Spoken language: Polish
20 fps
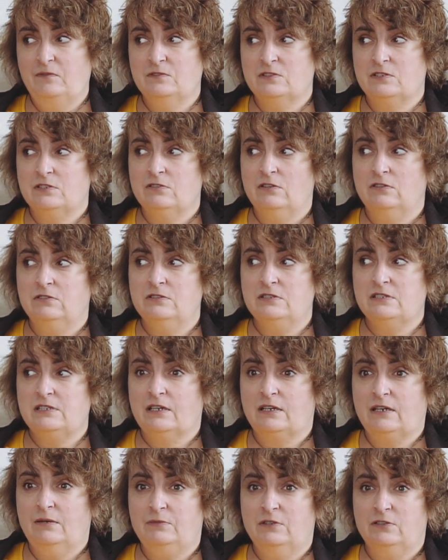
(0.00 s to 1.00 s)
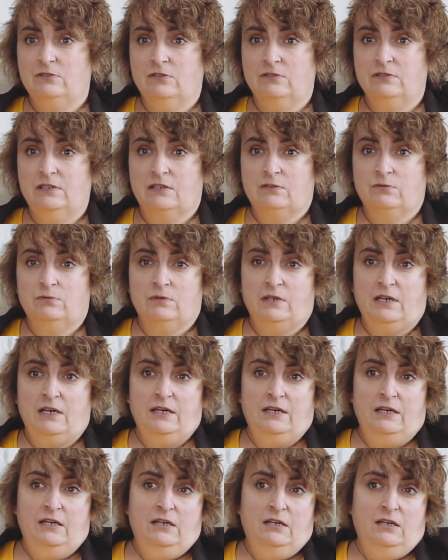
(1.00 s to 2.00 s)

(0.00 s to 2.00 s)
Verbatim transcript: Wiesz co, to jest taka metoda, która